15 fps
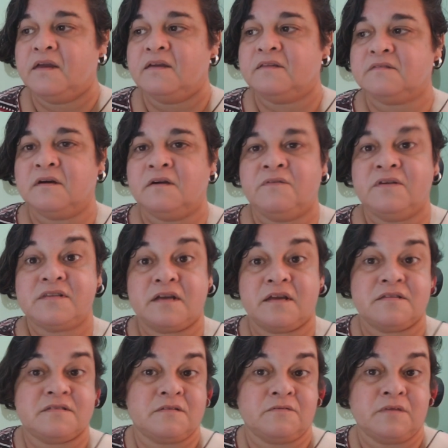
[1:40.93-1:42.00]
Então, essa
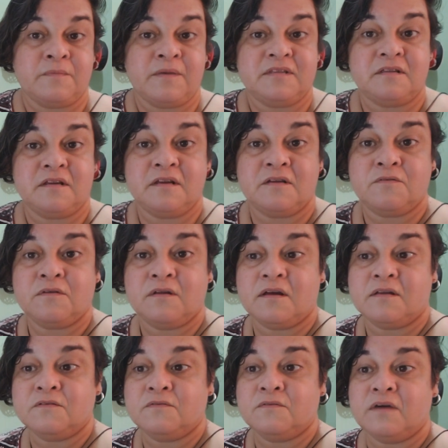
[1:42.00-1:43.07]
questão da matrícula,
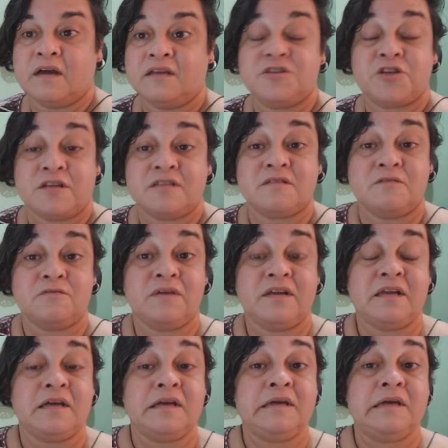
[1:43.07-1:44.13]
no, a inscrição no
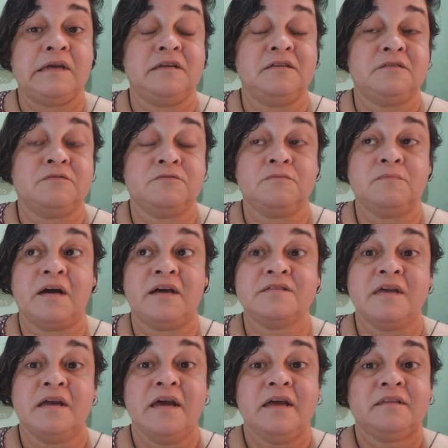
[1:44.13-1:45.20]
Enem e tudo mais,
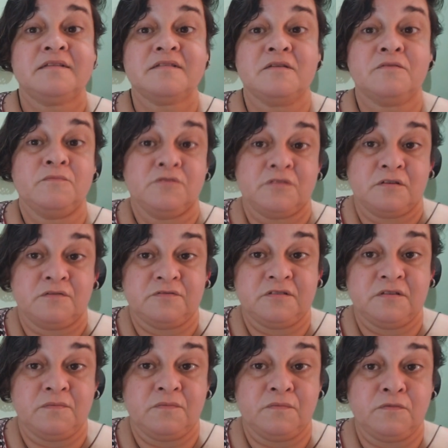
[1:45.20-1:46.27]
está sendo motivo
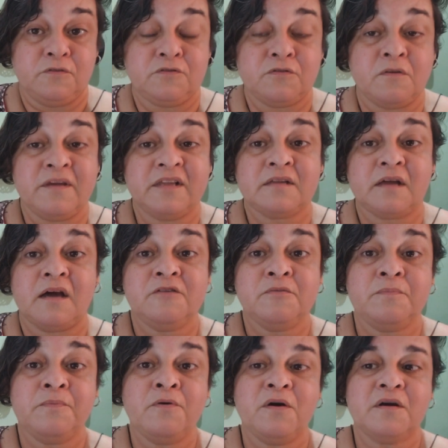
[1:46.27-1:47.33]
de muito comentário,
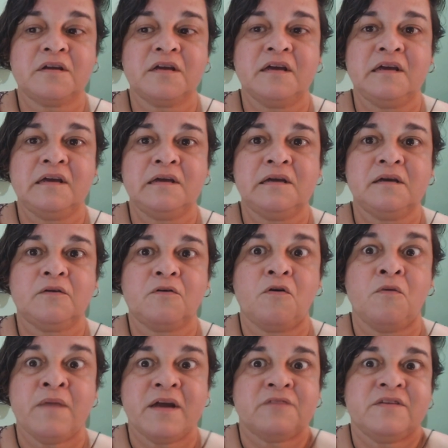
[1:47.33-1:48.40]
porque
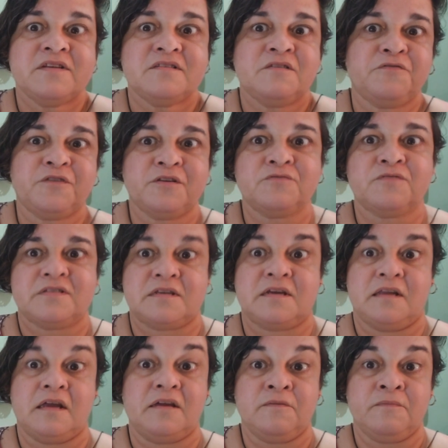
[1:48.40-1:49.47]
como é que vai ser feito esse
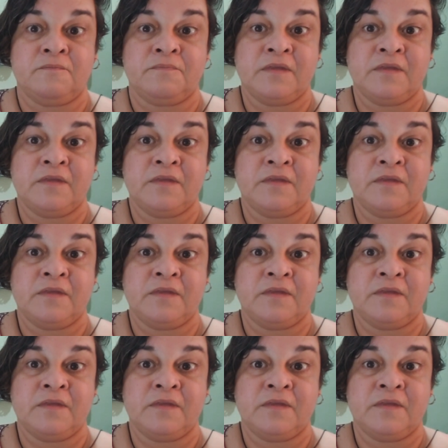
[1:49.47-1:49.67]
Enem?